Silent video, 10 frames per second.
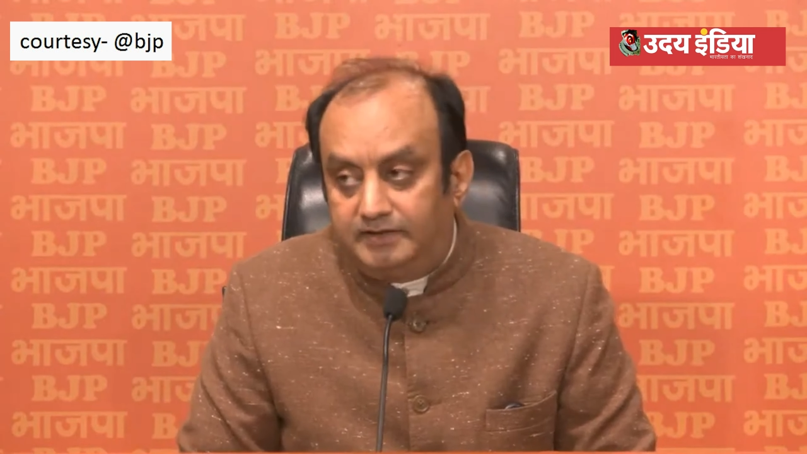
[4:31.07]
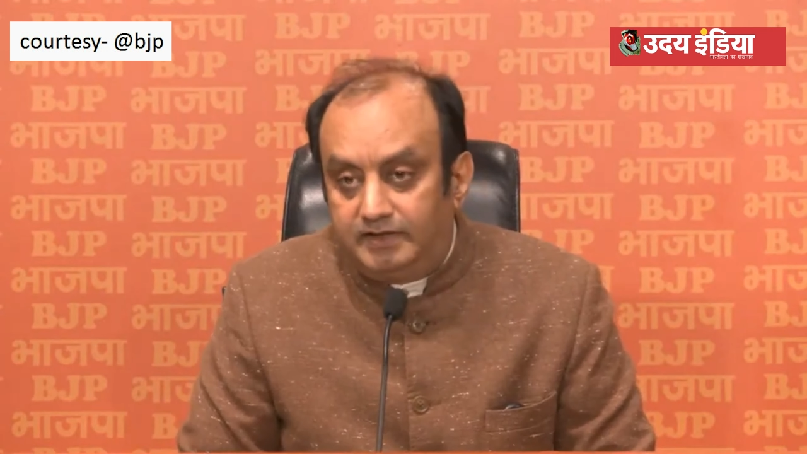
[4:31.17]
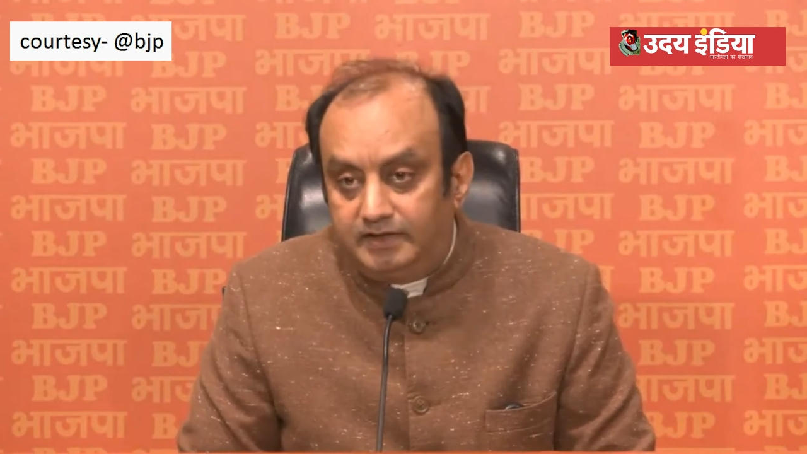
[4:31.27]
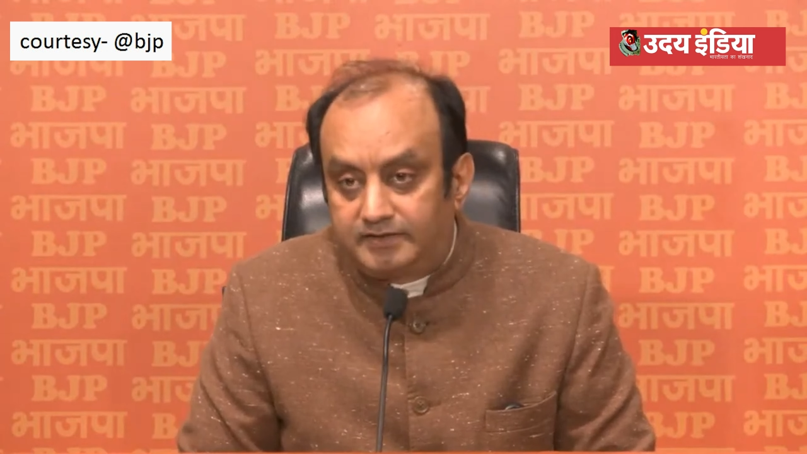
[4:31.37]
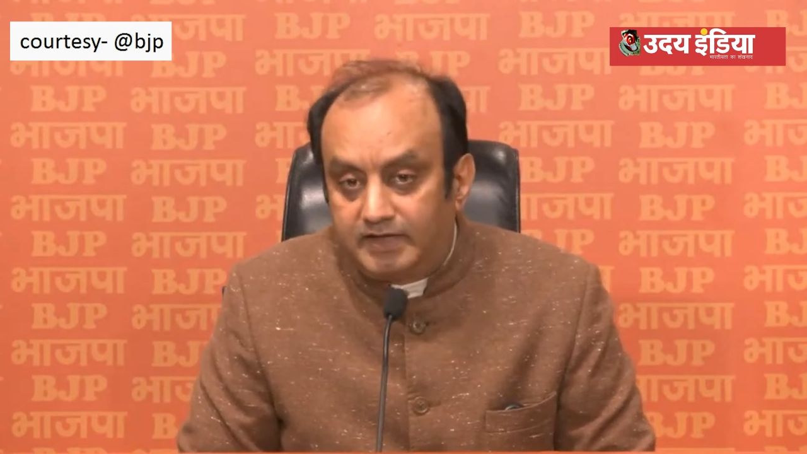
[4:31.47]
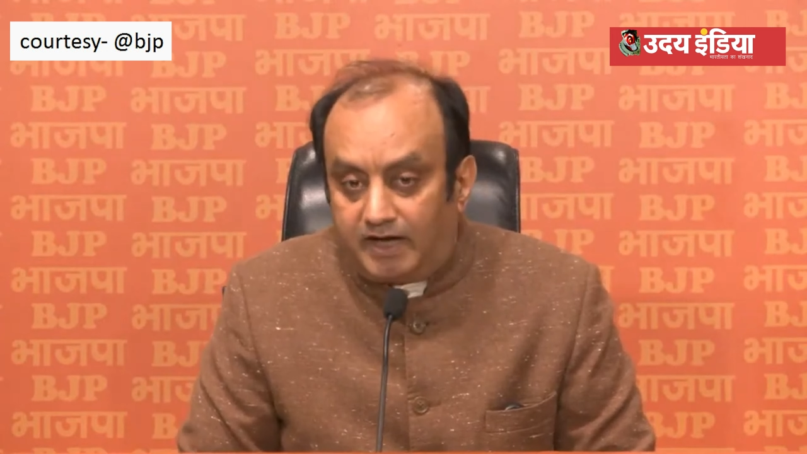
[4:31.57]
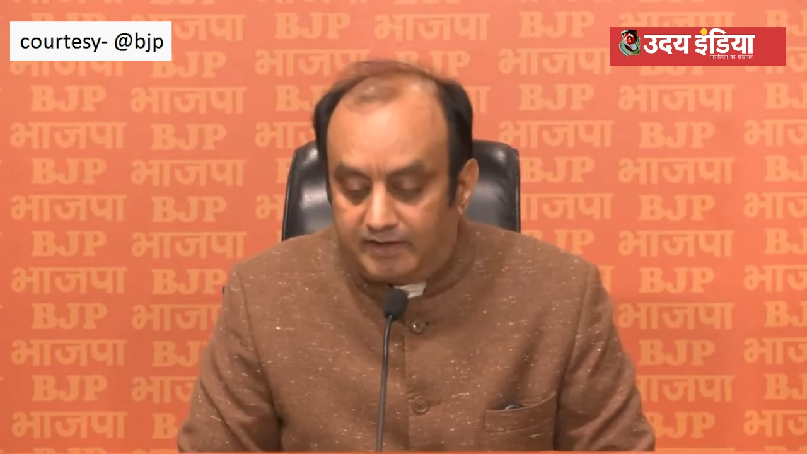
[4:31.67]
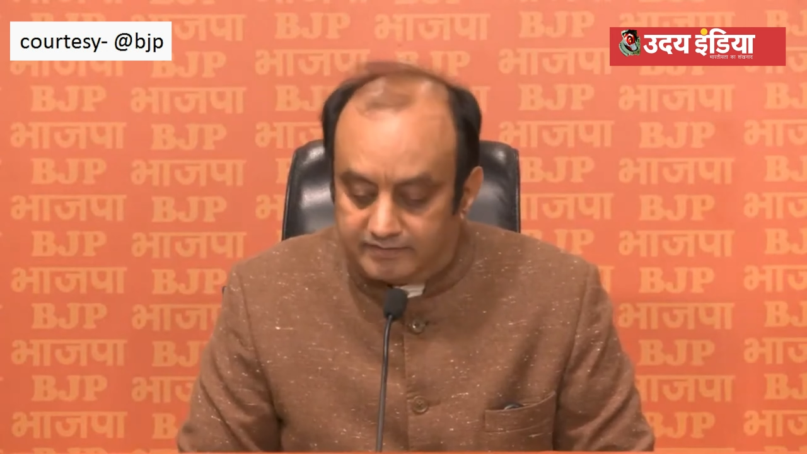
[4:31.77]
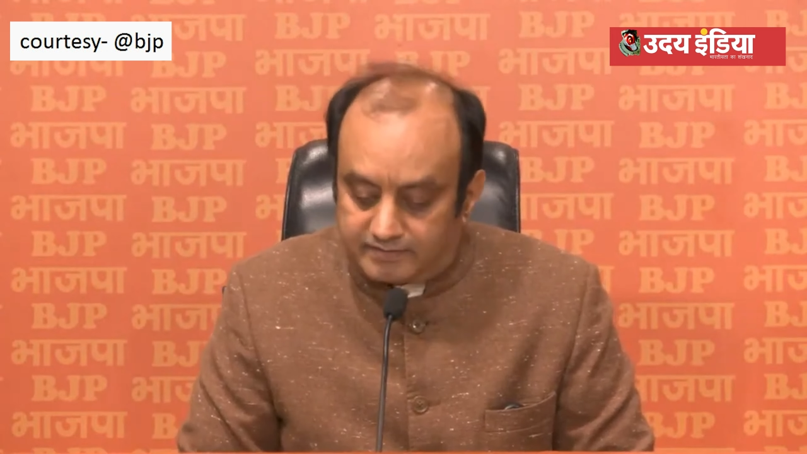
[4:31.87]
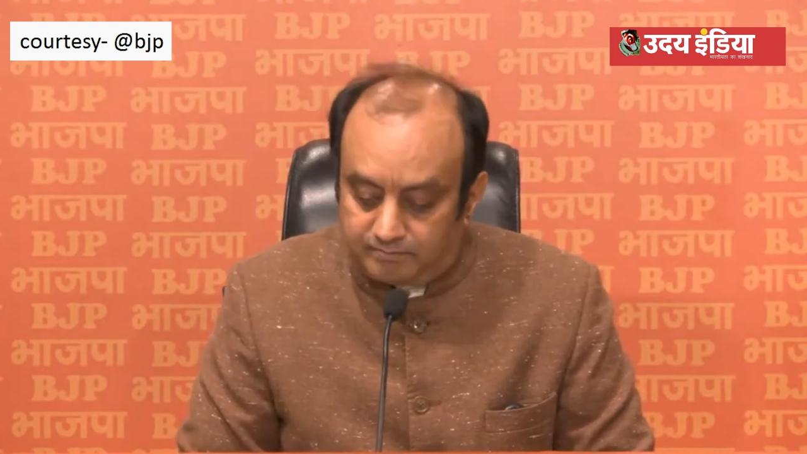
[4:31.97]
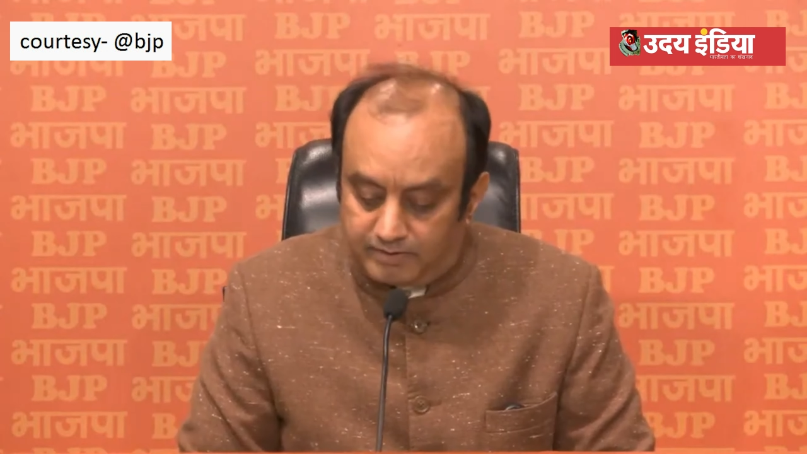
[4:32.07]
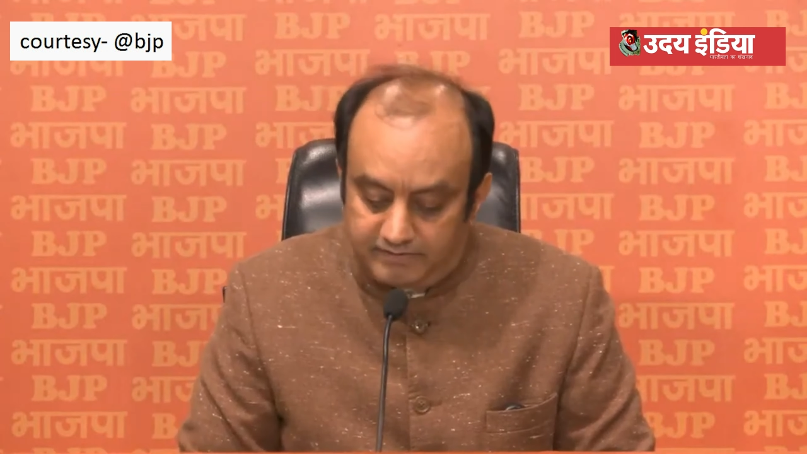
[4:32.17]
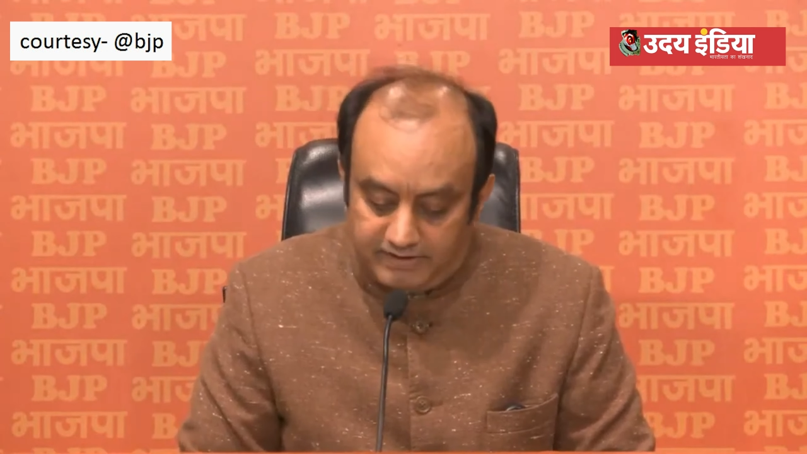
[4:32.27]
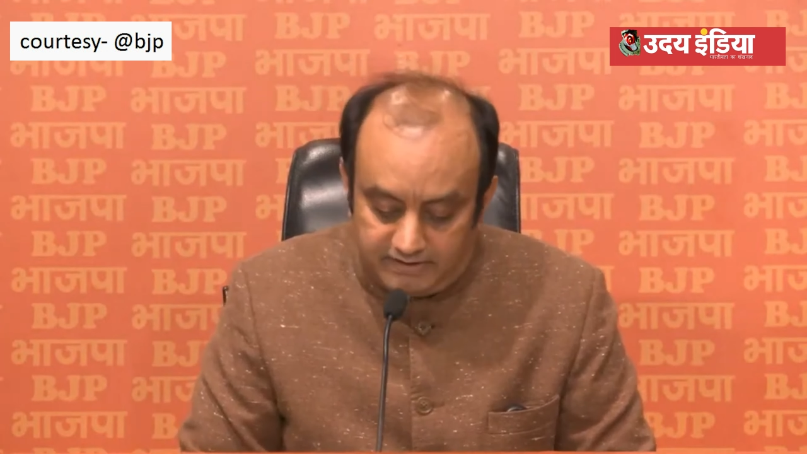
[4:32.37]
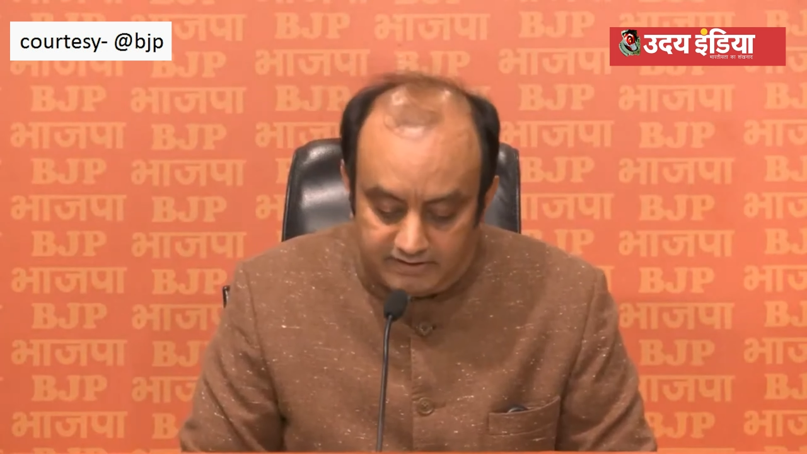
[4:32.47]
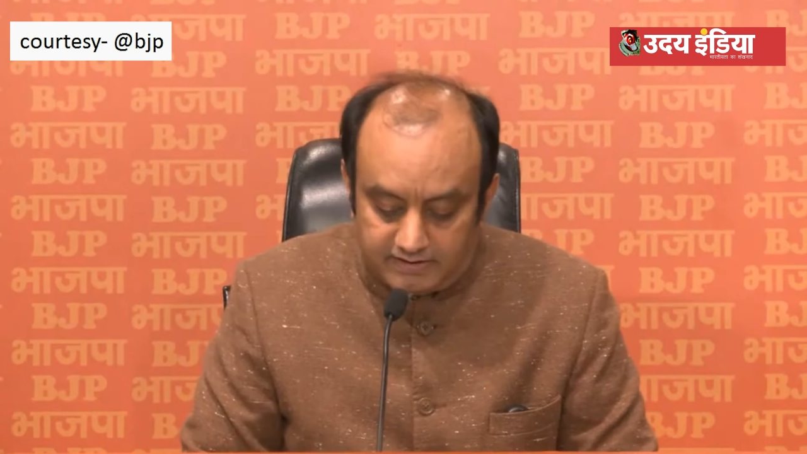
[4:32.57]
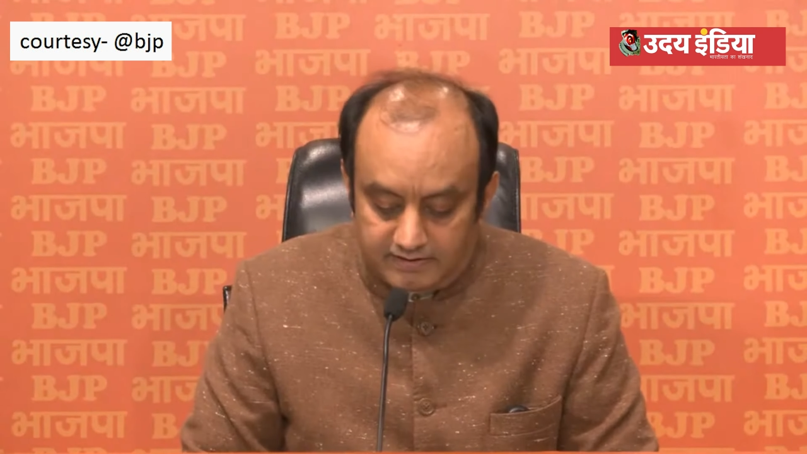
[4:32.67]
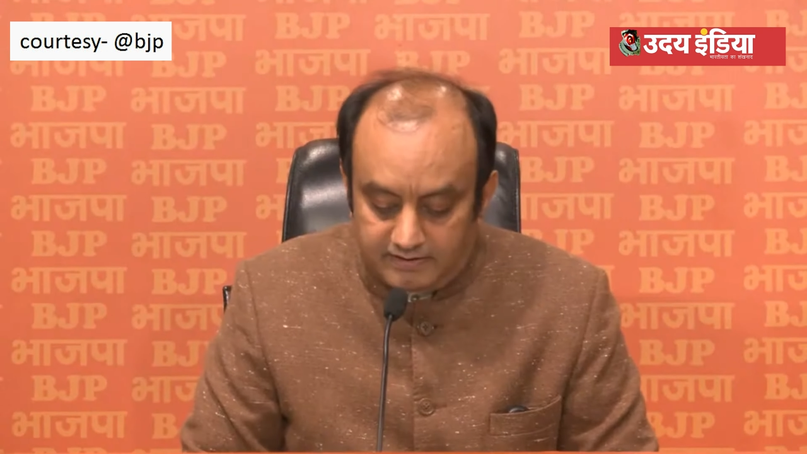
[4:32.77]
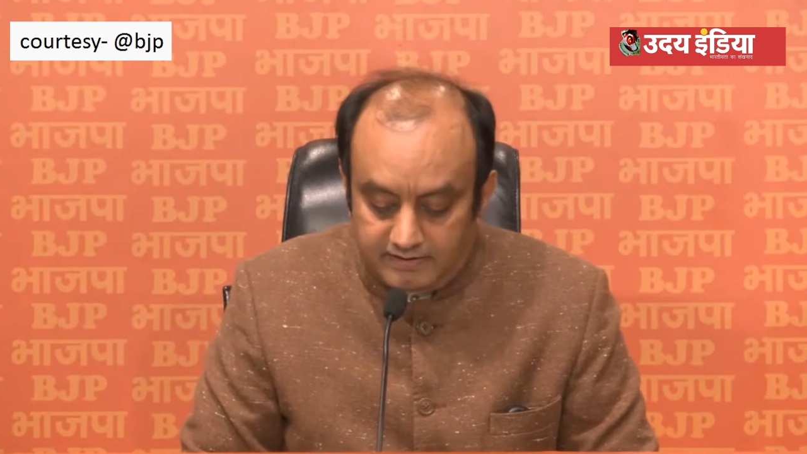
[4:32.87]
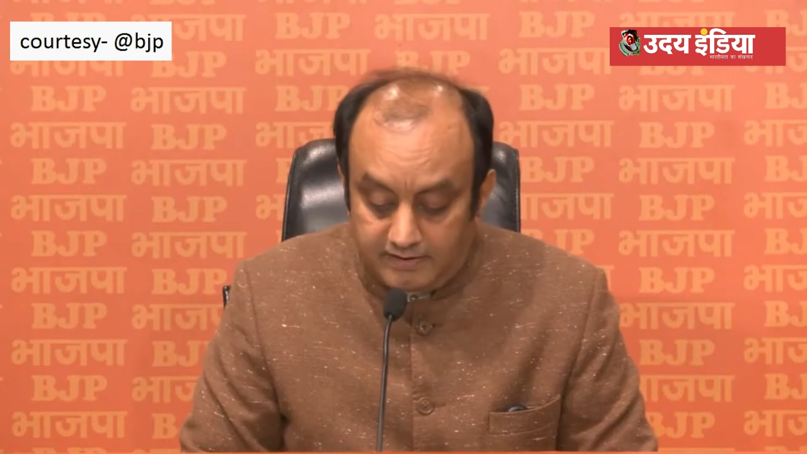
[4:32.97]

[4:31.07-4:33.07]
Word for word: दिल्ली से आना संभव नहीं है